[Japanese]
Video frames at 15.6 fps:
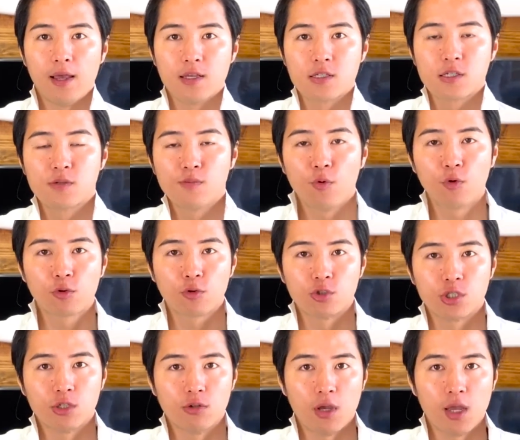住もうと
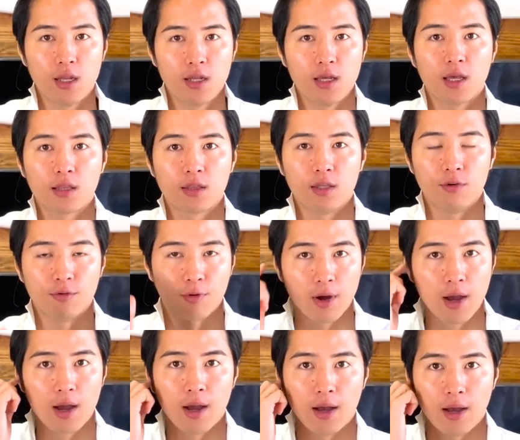してるエリアっていうの
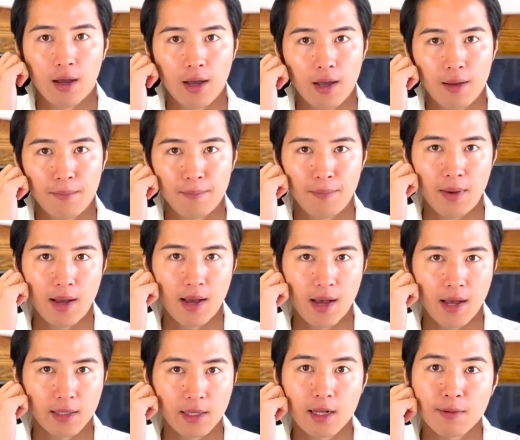が、
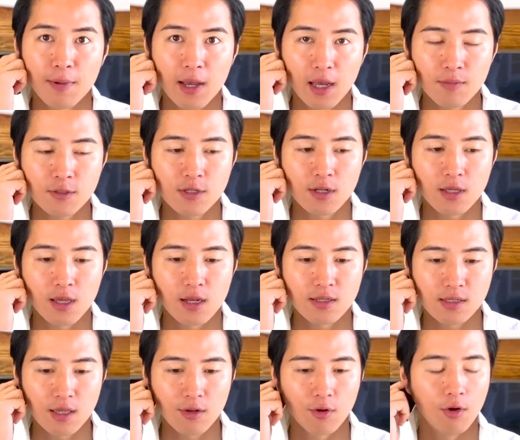当たり前かもしれないんで
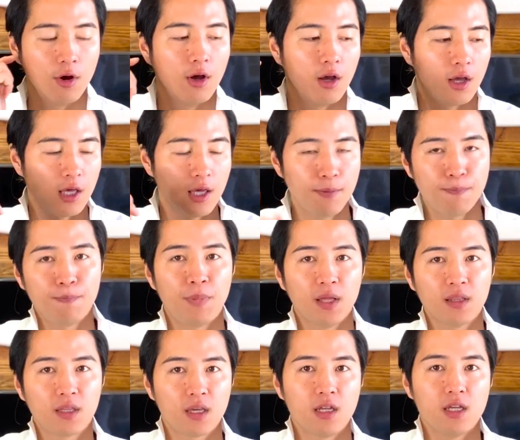すけど、一
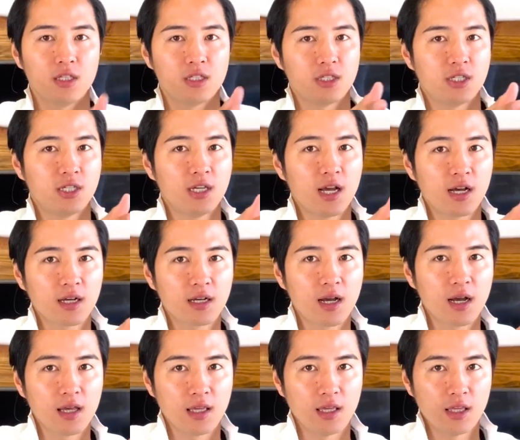般的に治安
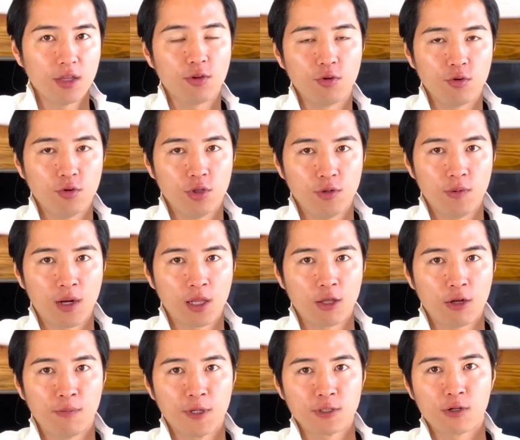がいいというふうに言われ
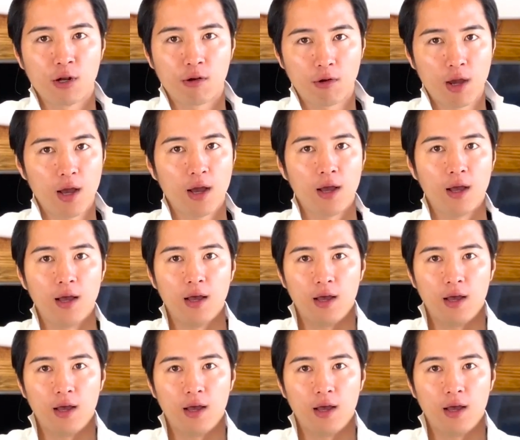てる場所なのか、